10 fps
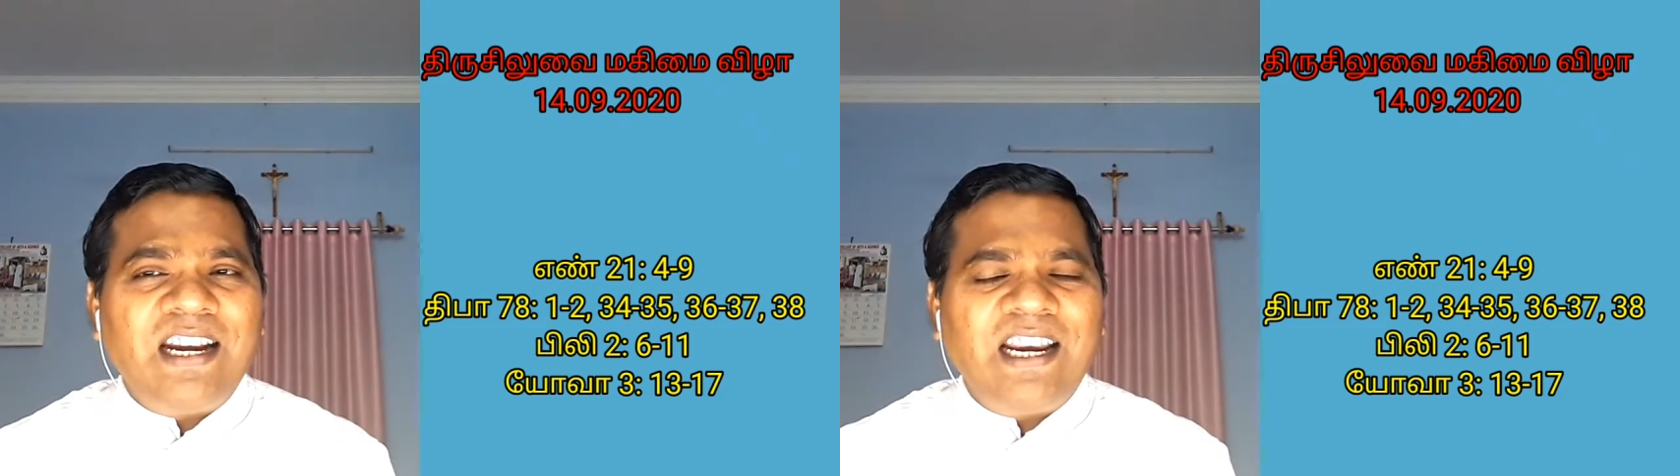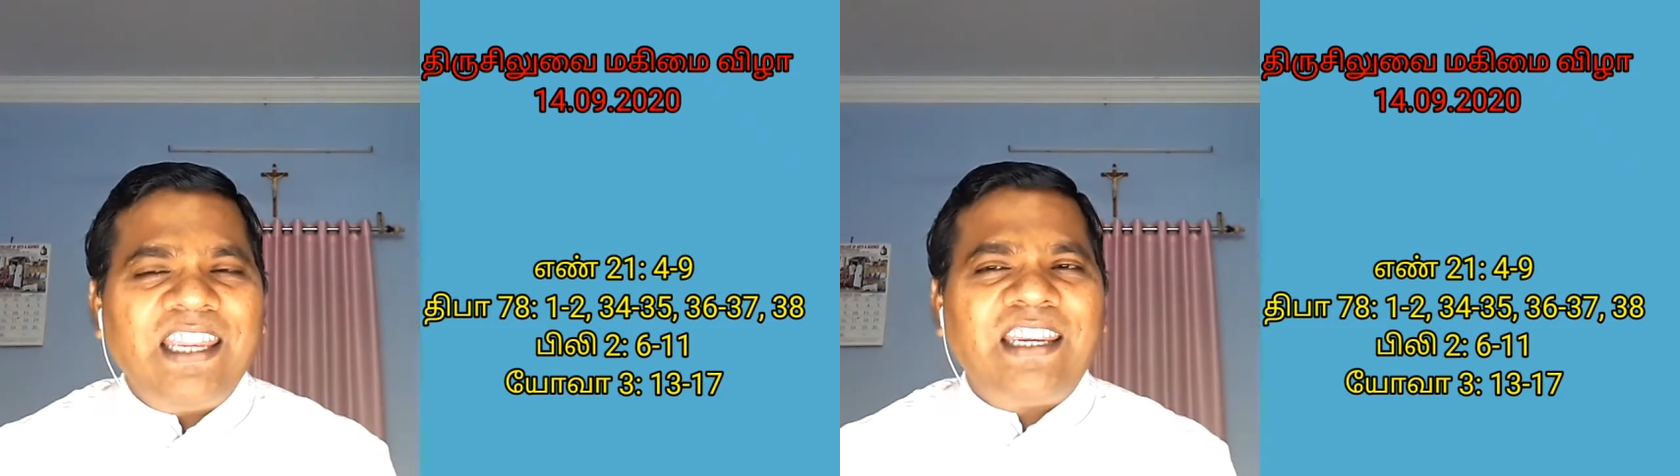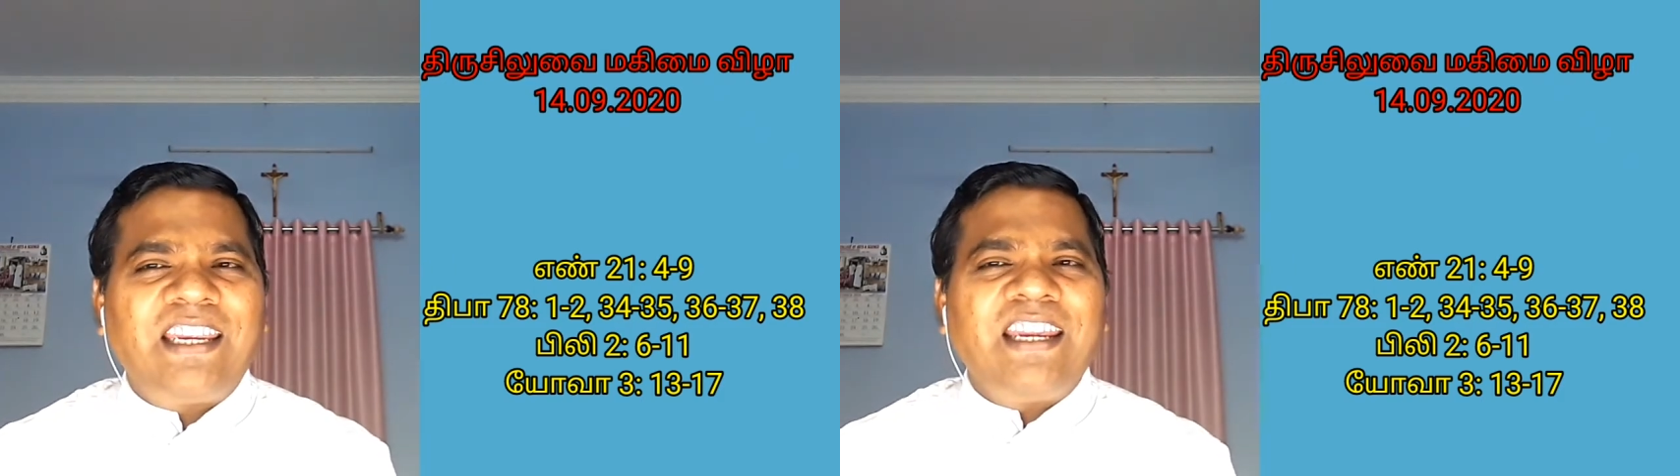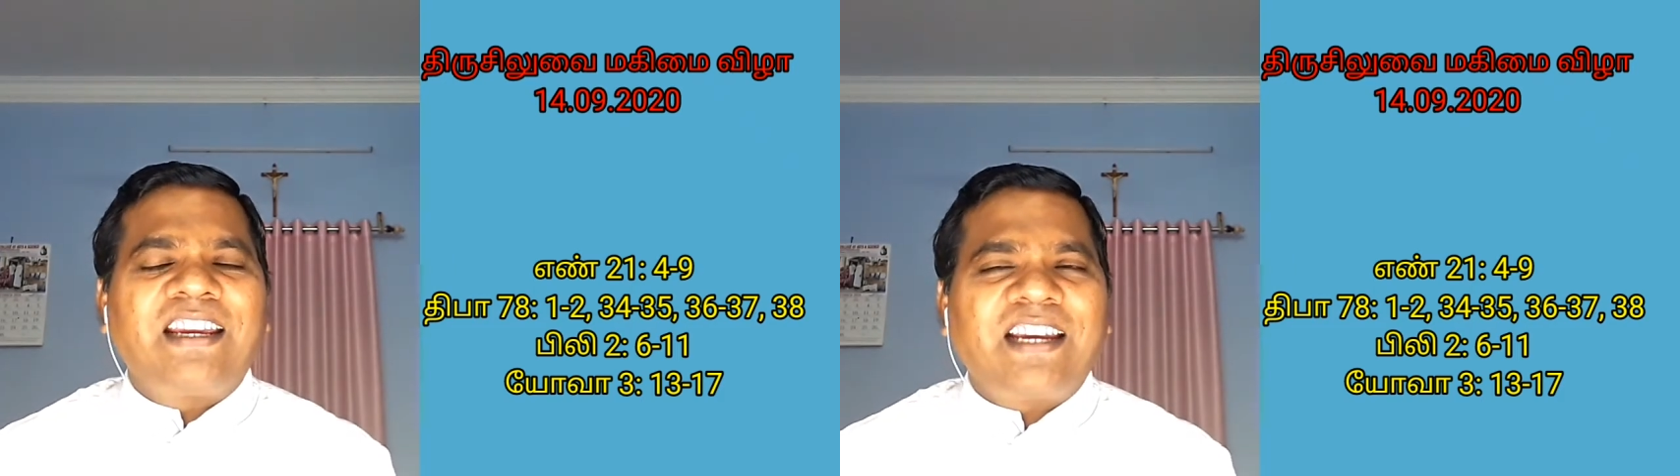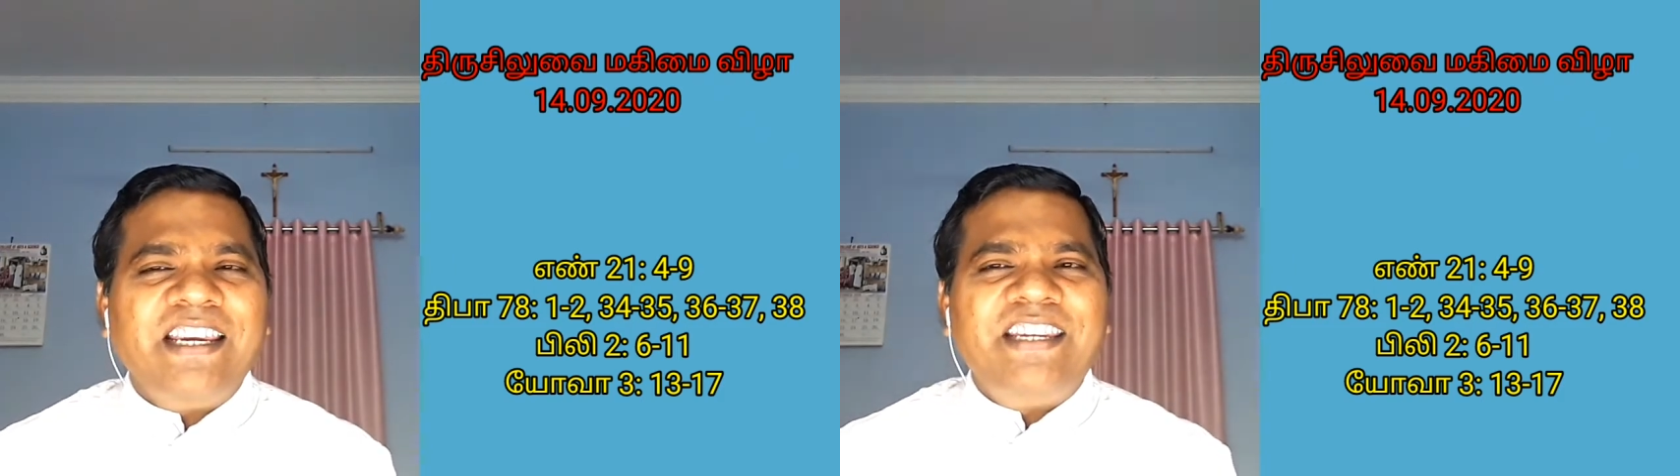நிலைக்கு
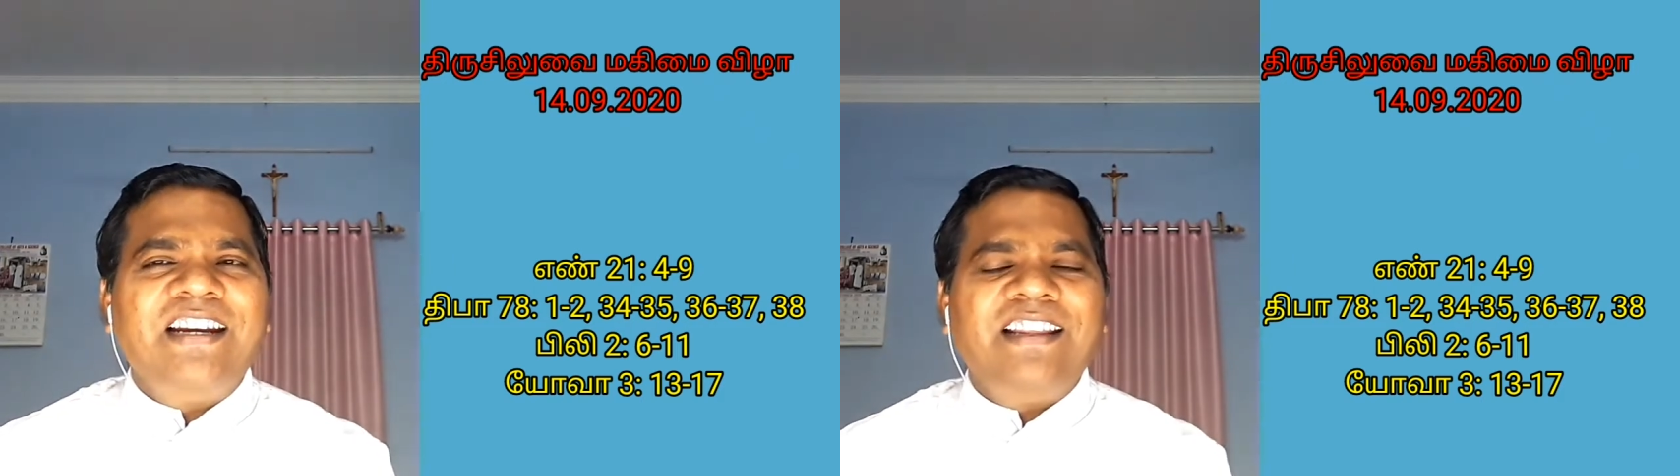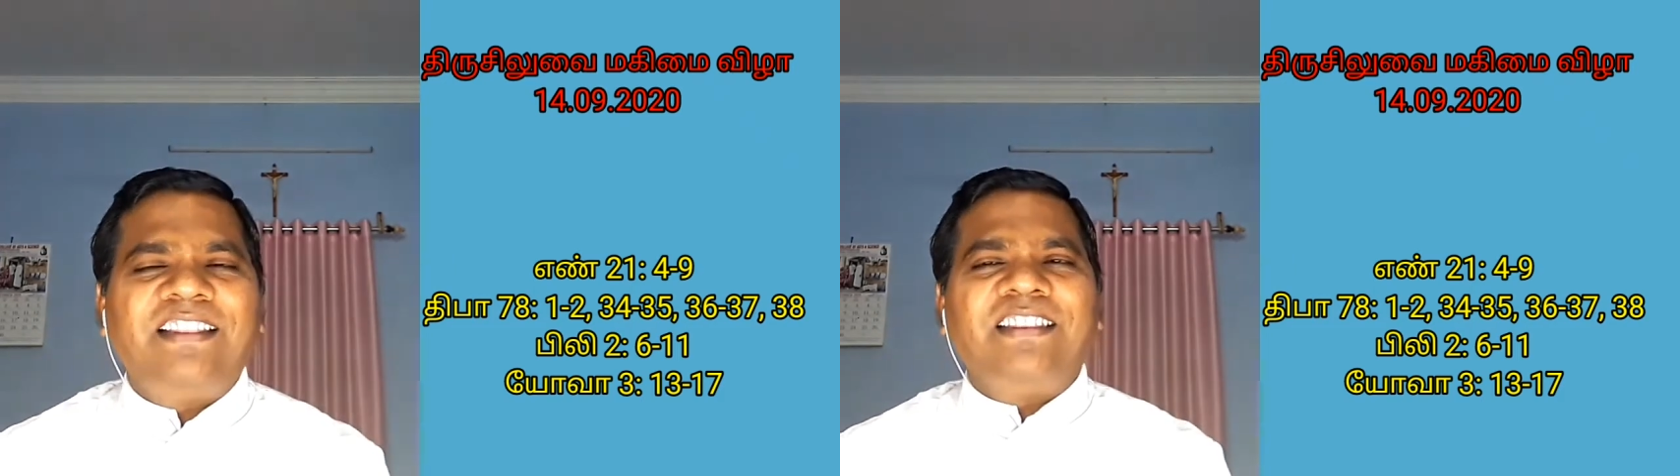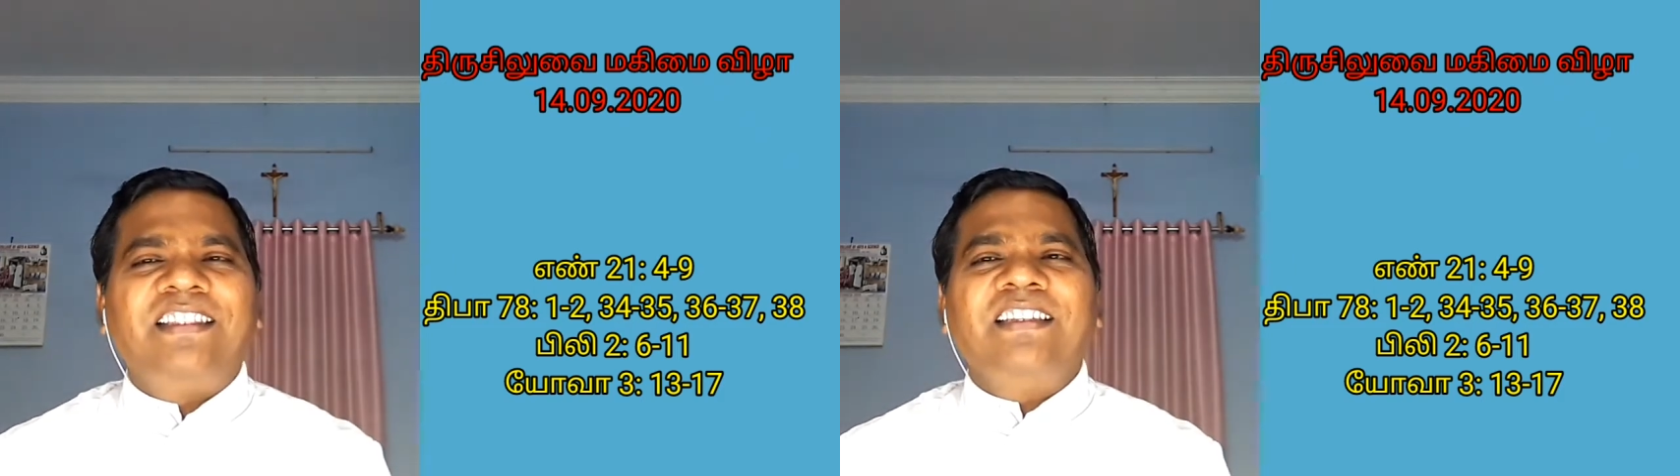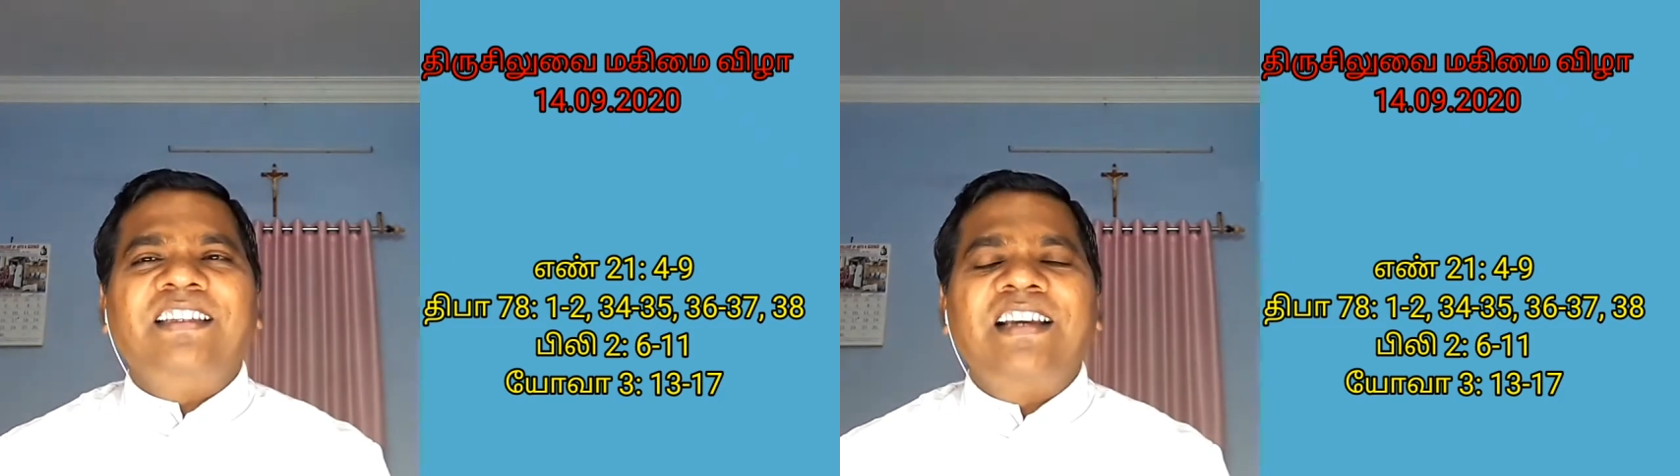கையளித்து